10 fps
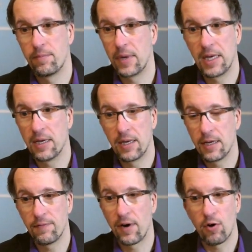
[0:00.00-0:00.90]
in,
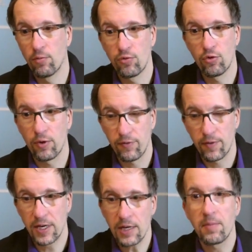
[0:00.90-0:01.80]
warum du
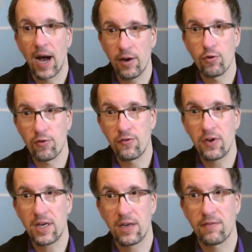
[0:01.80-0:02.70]
nicht mehr
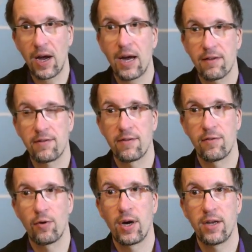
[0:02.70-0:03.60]
handlungsfähig warst in
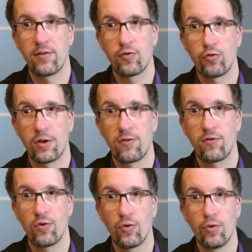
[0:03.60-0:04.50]
so einer
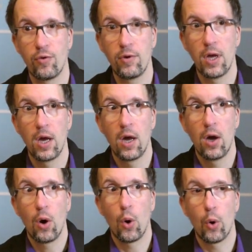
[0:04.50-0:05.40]
Situation.
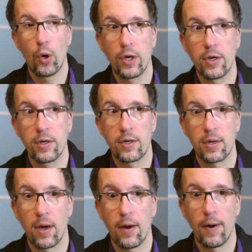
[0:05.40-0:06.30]
Und
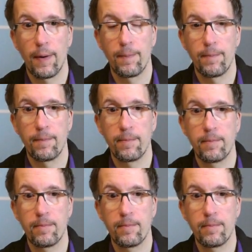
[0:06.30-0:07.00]
ähm,